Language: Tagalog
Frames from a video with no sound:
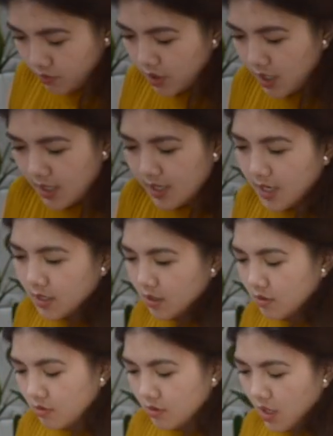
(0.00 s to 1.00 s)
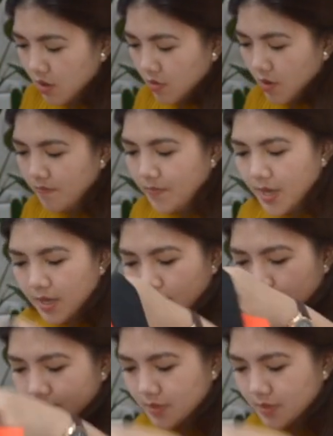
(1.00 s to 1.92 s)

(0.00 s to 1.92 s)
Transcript: Simulan na natin itong dalawang pack.